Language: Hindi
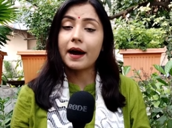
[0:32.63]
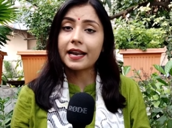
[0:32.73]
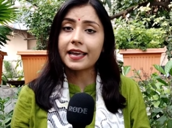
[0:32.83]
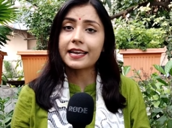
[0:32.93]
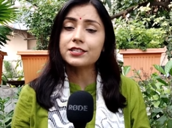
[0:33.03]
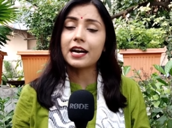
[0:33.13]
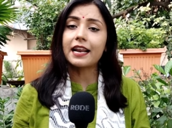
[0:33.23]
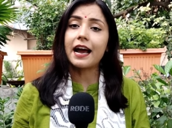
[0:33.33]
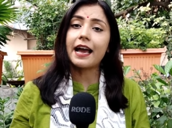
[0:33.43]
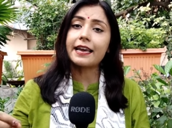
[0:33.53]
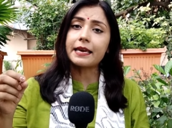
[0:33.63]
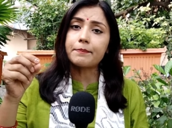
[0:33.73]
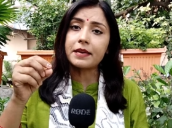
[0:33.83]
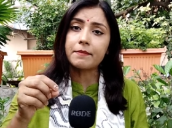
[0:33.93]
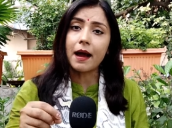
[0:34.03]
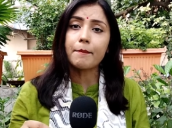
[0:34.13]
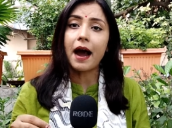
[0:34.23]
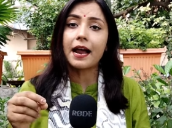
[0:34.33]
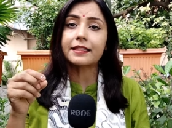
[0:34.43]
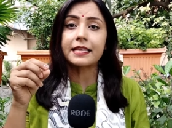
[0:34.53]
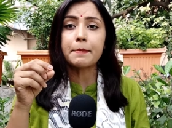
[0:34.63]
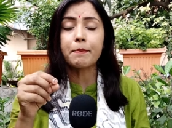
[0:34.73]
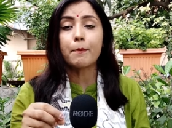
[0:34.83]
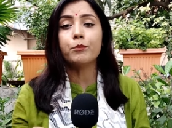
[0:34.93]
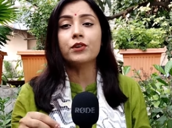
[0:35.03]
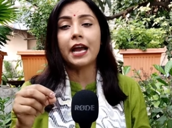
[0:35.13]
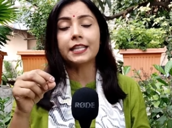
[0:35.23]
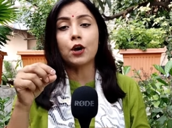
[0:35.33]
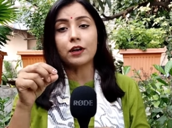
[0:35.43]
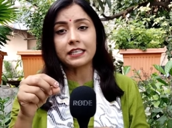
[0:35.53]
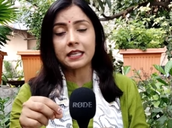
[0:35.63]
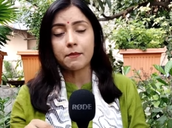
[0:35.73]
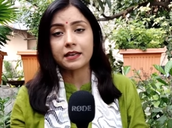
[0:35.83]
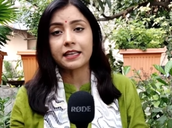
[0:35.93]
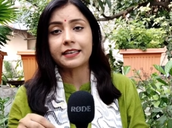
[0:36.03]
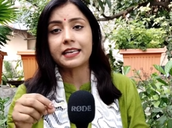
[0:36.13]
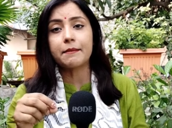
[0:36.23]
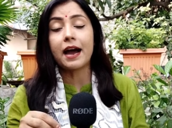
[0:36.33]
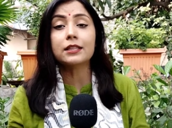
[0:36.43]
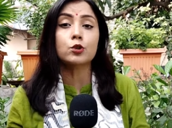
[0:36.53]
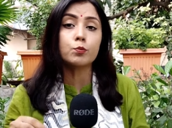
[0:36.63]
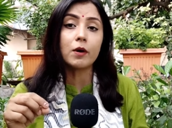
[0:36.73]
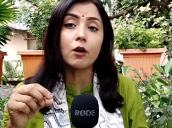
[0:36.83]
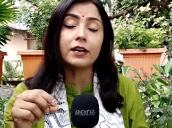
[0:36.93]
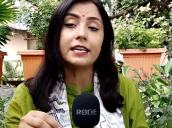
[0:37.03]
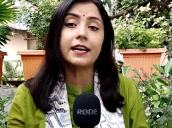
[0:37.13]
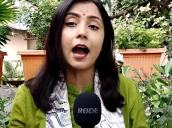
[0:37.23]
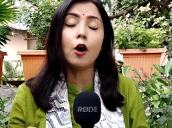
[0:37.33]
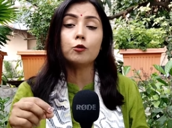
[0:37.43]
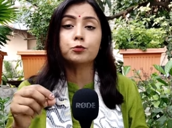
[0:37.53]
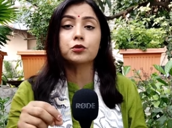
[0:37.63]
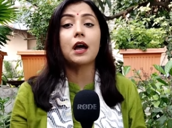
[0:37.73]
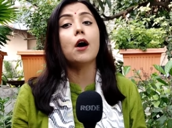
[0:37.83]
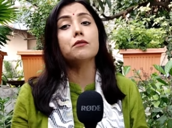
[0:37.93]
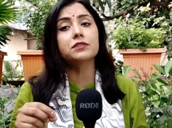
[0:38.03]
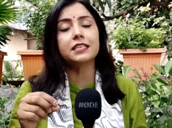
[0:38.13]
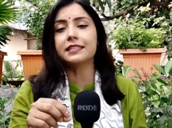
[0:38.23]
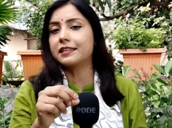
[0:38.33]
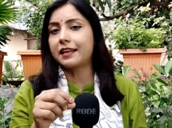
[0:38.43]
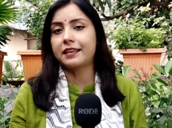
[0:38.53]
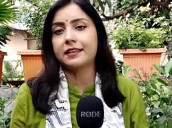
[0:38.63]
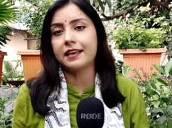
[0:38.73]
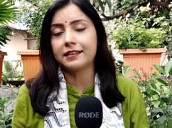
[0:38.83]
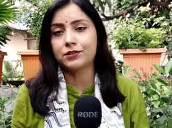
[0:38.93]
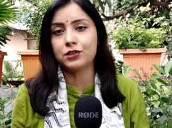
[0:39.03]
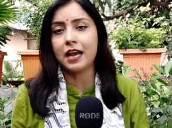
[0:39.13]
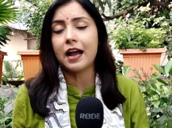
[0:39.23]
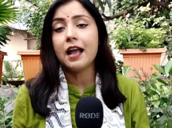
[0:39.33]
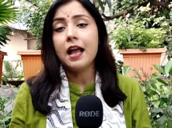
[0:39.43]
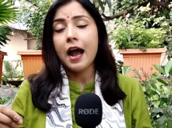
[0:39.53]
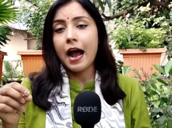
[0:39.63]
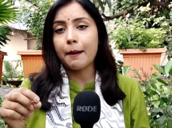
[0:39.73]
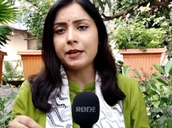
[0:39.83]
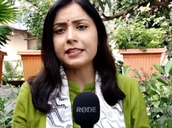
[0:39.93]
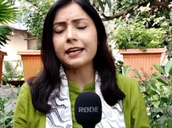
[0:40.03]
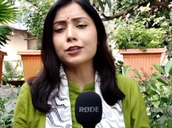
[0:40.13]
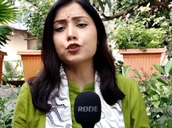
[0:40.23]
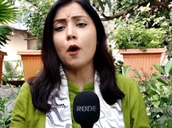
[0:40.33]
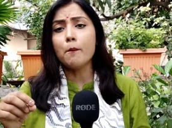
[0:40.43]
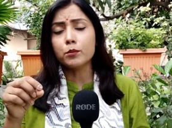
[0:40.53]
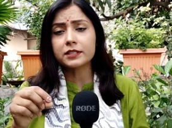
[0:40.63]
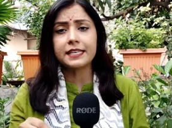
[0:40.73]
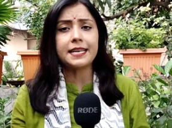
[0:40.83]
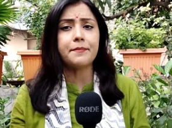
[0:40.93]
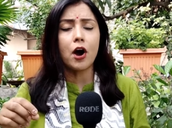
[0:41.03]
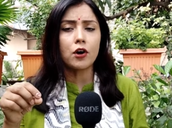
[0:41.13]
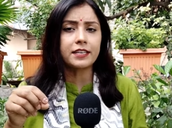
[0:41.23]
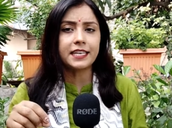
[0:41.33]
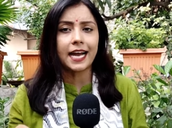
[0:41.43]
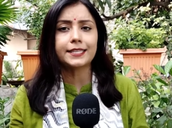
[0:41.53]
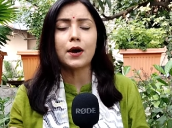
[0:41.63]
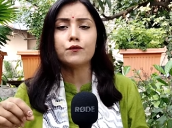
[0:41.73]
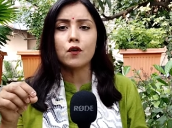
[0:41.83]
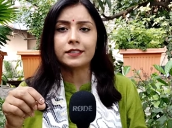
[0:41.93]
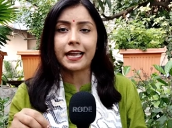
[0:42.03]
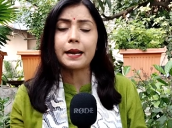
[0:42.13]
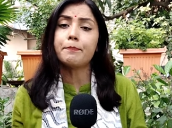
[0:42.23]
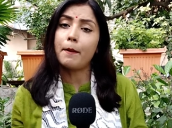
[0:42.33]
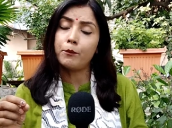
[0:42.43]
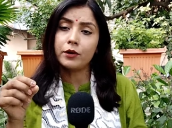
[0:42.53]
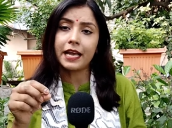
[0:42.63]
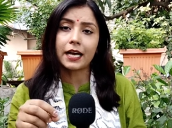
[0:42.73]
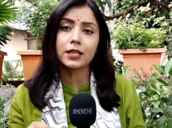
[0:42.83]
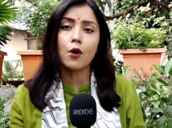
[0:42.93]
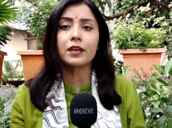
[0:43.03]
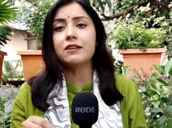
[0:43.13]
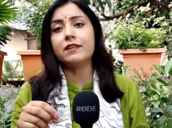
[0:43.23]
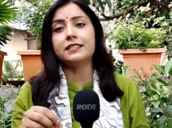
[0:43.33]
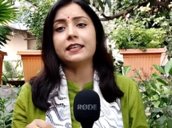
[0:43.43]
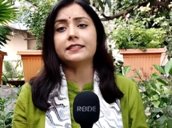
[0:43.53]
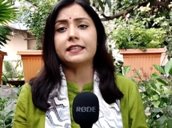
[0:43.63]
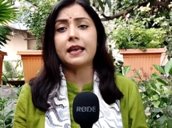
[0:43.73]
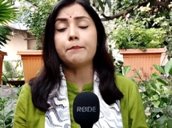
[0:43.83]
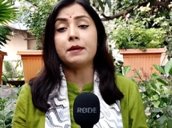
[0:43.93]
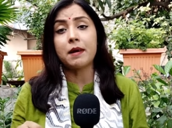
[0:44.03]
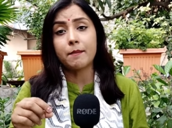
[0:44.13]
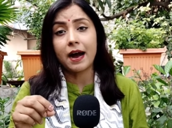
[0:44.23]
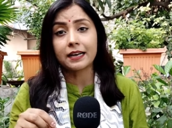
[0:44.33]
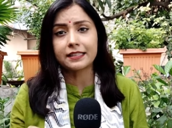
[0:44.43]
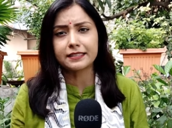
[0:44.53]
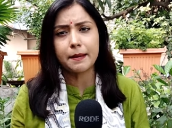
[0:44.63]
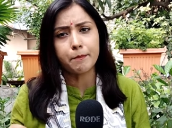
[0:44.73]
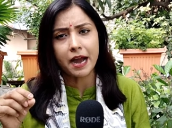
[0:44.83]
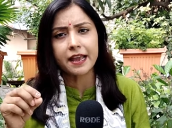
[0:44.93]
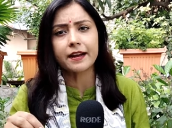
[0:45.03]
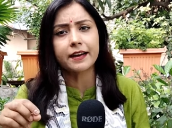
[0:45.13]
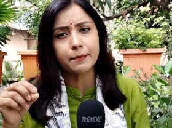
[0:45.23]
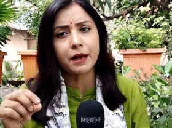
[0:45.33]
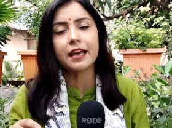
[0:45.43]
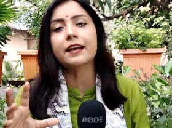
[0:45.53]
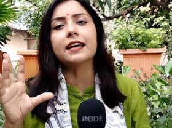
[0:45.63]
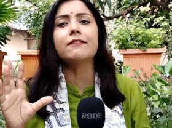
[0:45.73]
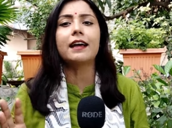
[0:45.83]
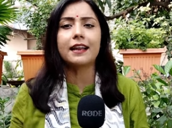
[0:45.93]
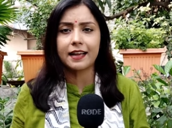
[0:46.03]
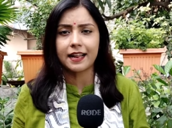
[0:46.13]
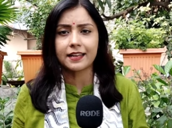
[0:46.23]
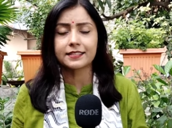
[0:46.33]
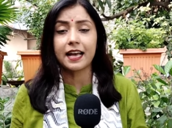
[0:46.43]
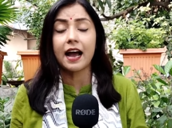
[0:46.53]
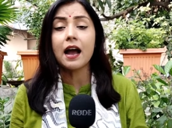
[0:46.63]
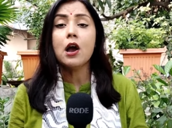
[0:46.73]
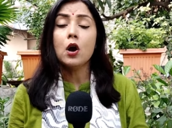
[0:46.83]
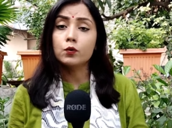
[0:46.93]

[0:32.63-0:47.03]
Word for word: माना यह जा रहा है कि बीमा भारती पप्पू यादव के समर्थन के बाद रुपौली का उपचुनाव जीत रही हैं जी हाँ अभी तक जो मुस्लिम और यादव वोटर पप्पू यादव की वजह से बीमा भारती से भयंकर भयंकर वाला नाराज था